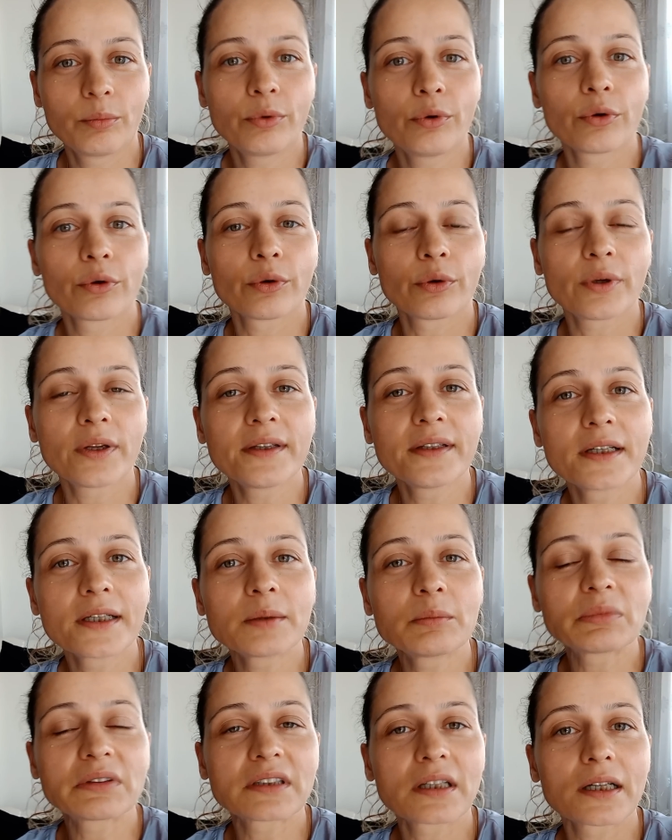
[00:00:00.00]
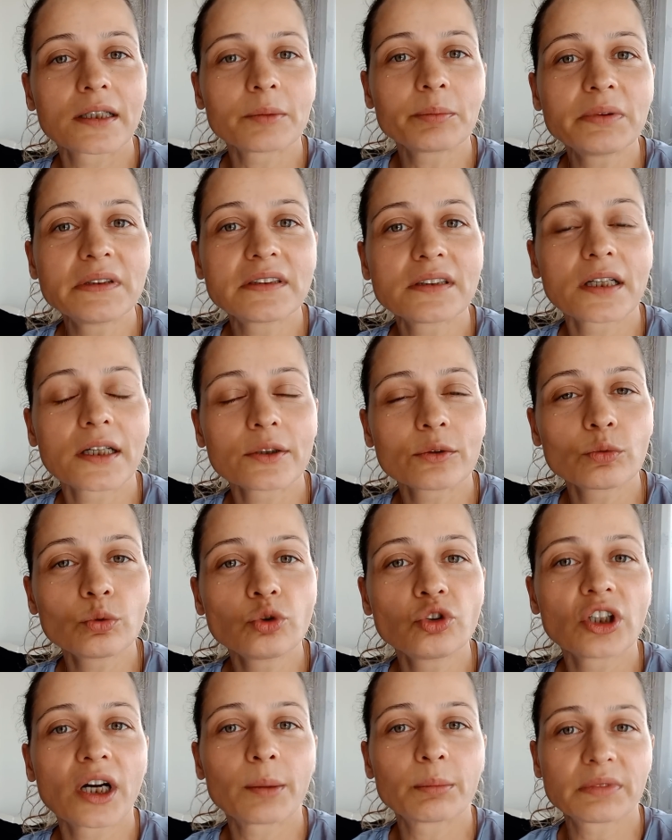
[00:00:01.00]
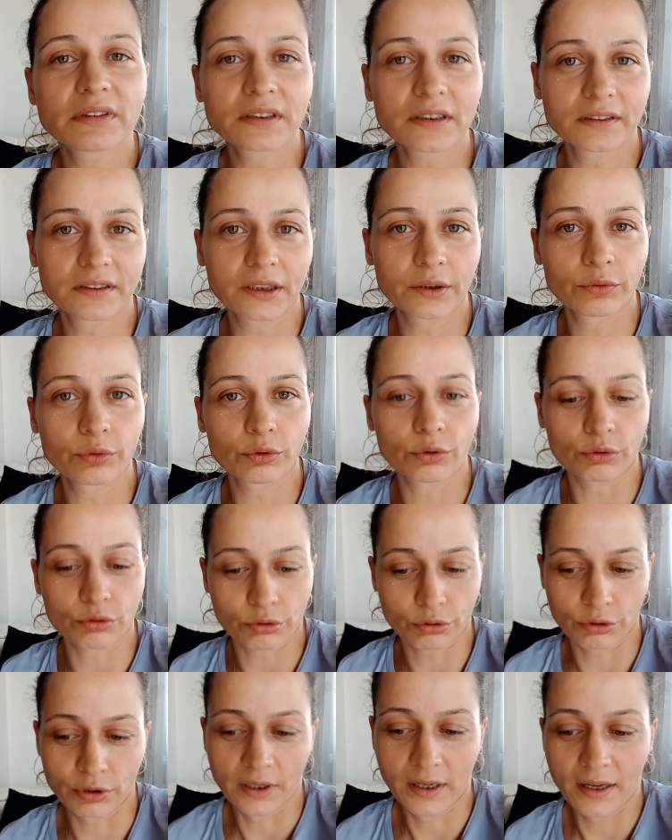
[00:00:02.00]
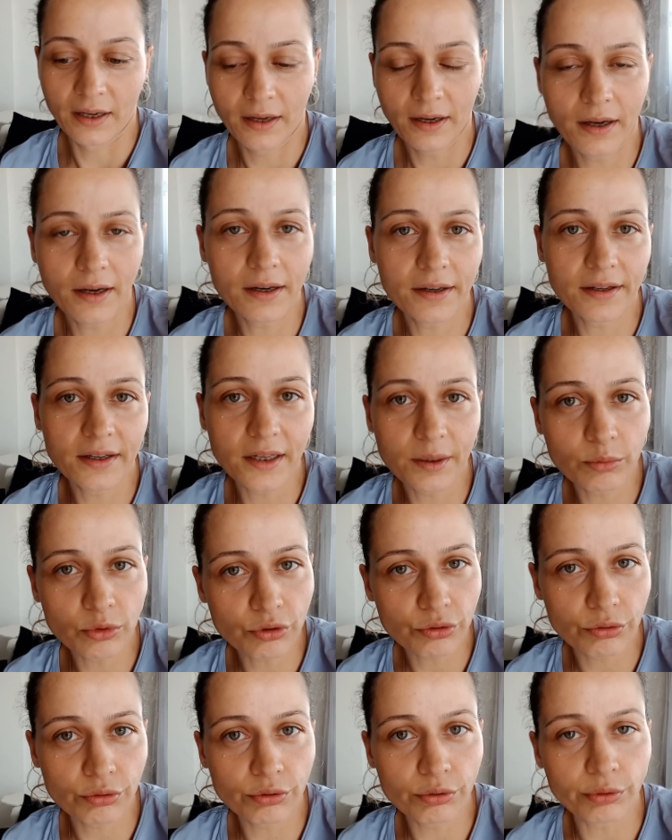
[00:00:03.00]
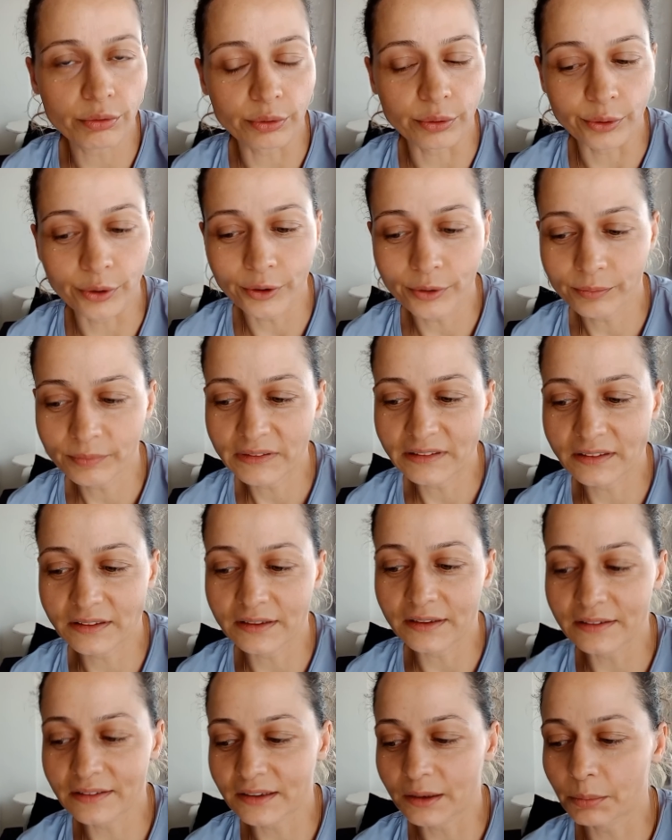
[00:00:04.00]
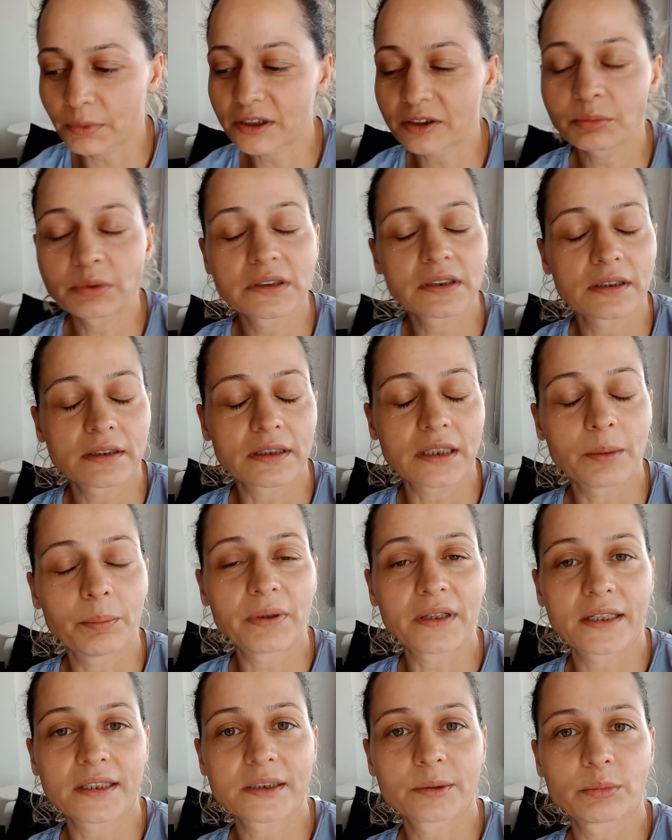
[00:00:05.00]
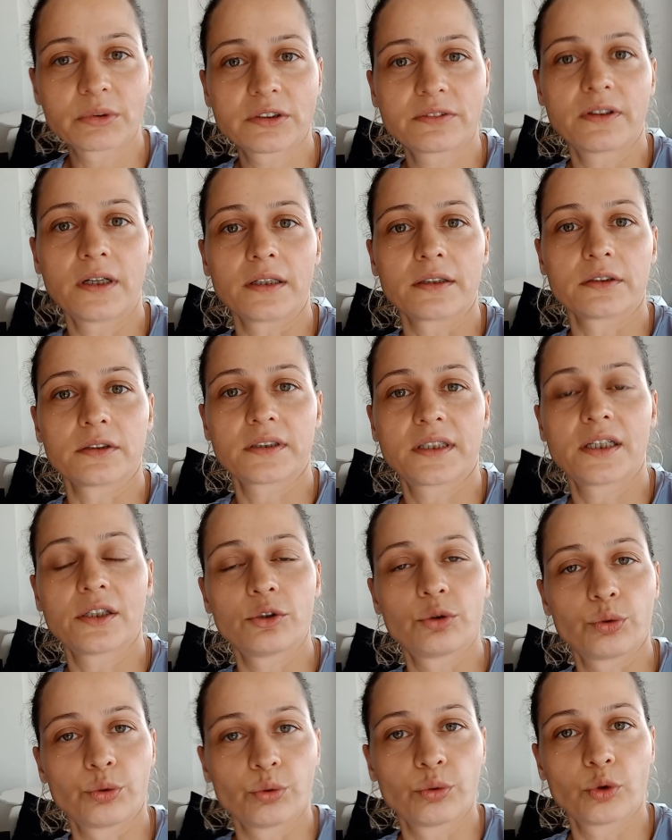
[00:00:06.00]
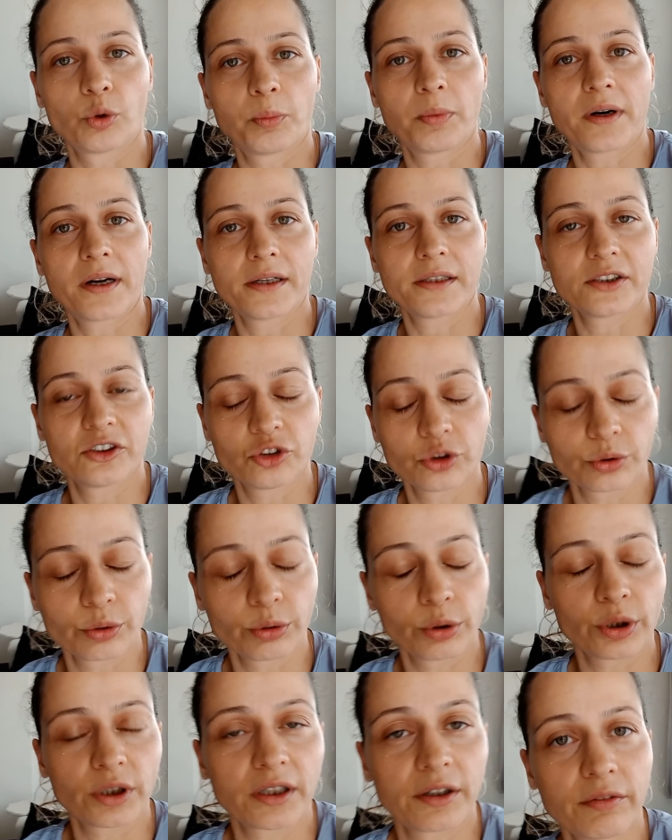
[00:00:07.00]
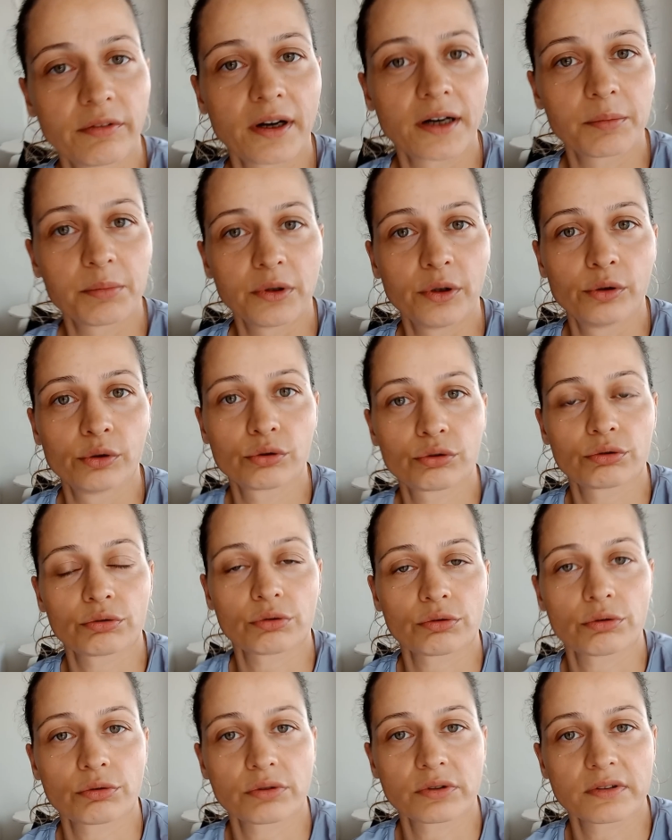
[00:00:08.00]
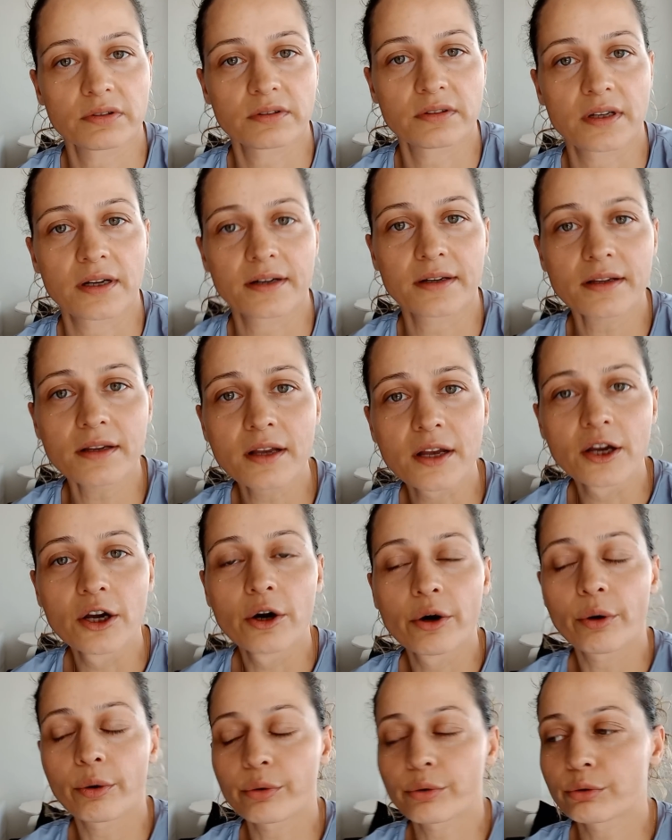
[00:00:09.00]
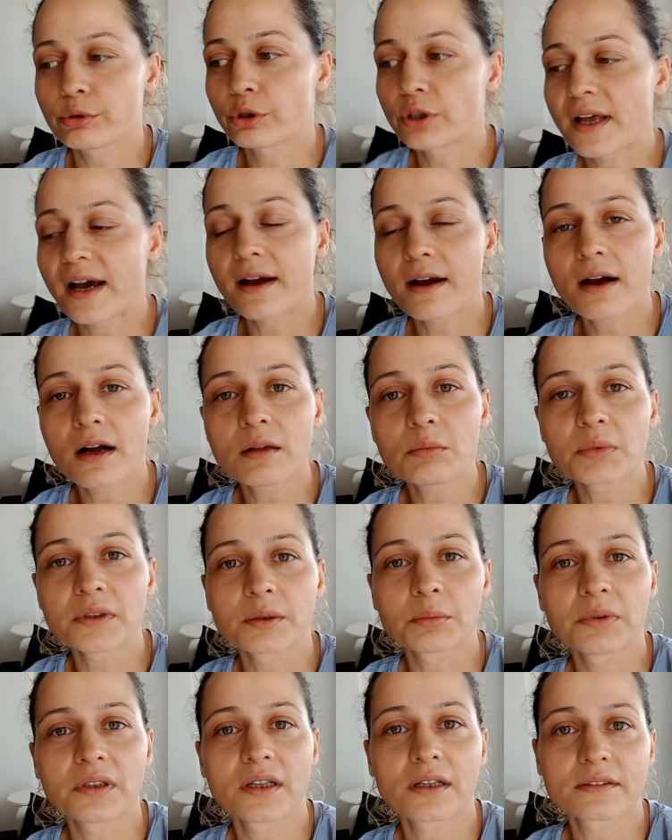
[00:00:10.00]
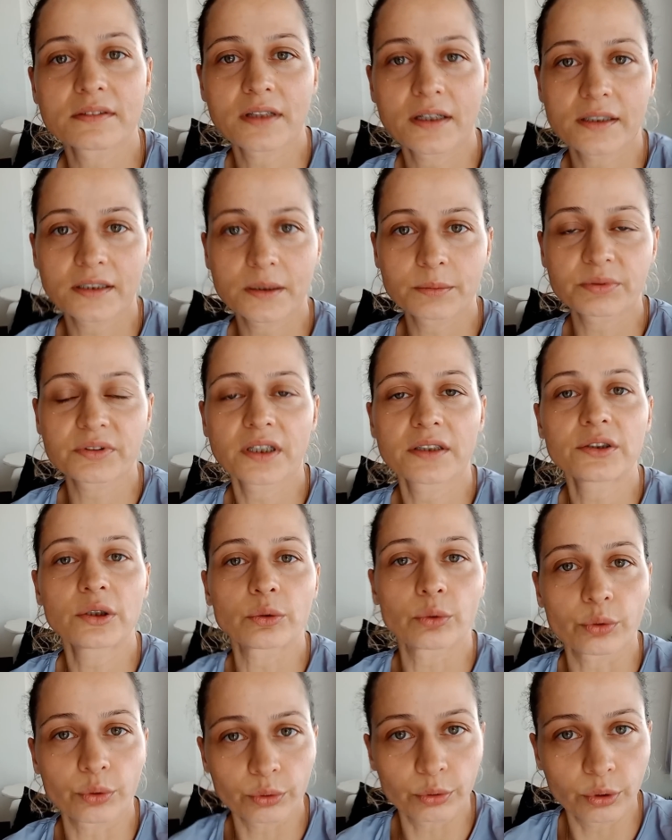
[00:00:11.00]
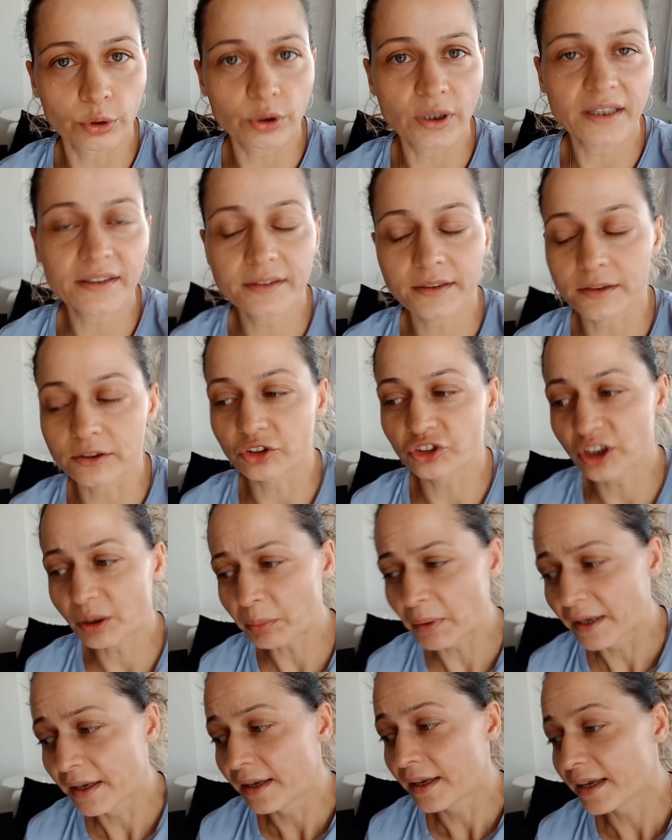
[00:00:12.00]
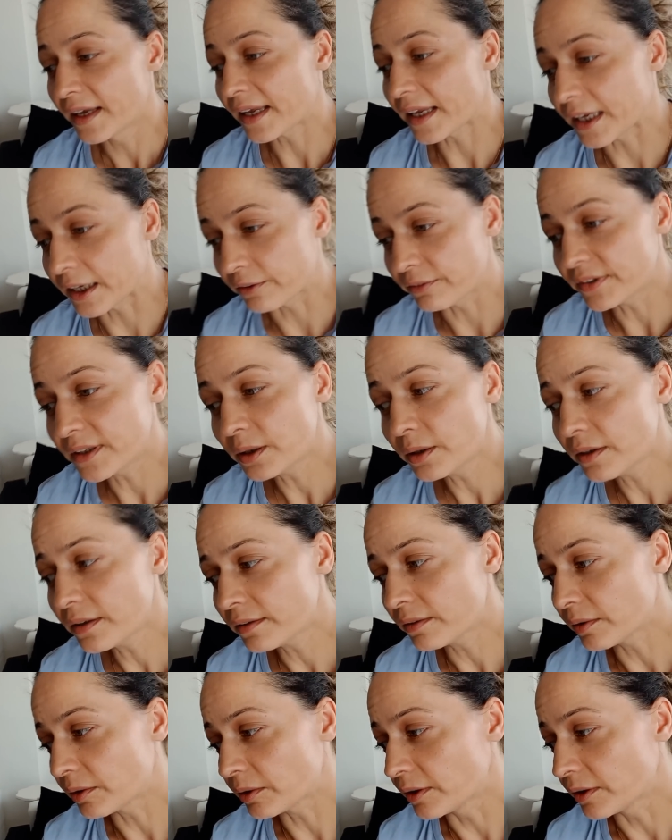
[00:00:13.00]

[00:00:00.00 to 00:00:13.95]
Böyle yarım saat bir saat kucağımızda seviyoruz. Her yerimiz tüy oluyor. İster istemez bir tane aparatımız vardı. Kedi tüy toparlayıcı ruloları var biliyorsunuzdur sizlerde. O rulodan kalmadı. Birazdan gidip zaten o rulodan da alacağım. Evde